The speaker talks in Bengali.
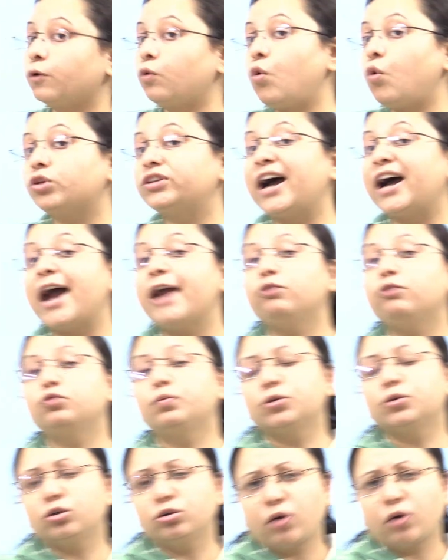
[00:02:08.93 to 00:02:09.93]
কোথায়
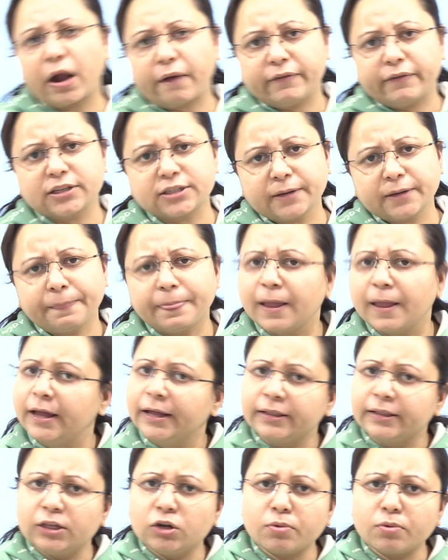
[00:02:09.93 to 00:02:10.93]
উদ্বোধন করা হয়েছে
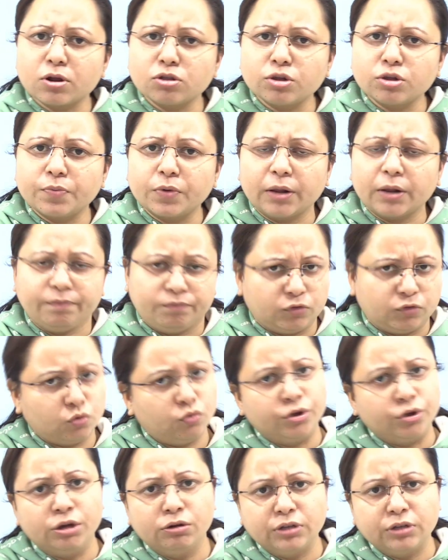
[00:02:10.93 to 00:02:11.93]
তিরুবনন্তপুরম
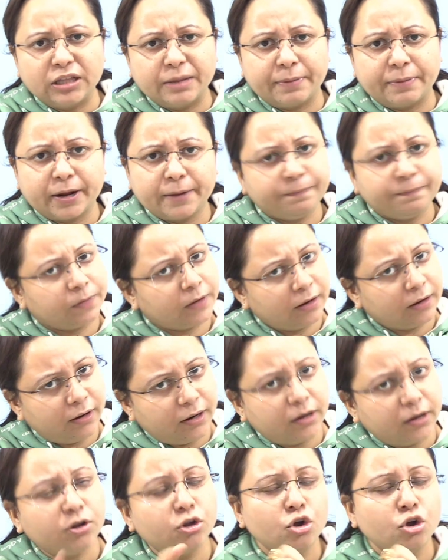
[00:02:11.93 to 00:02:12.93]
ঘুরিয়েও দিতে পারে
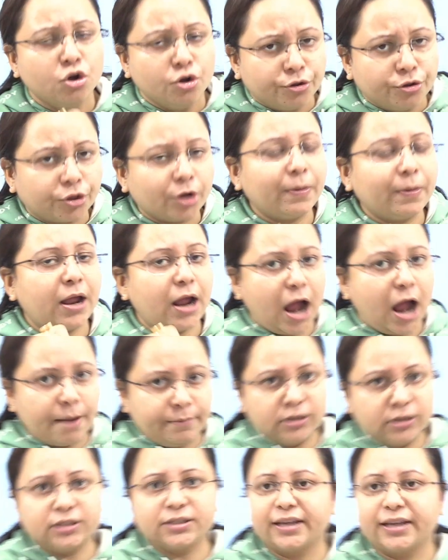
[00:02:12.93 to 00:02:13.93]
ক্লিয়ার তবে আমি
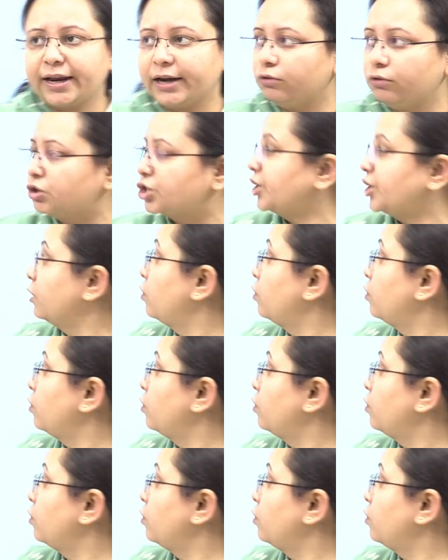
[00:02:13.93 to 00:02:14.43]
যে সেকেন্ড কোশ্চেনটা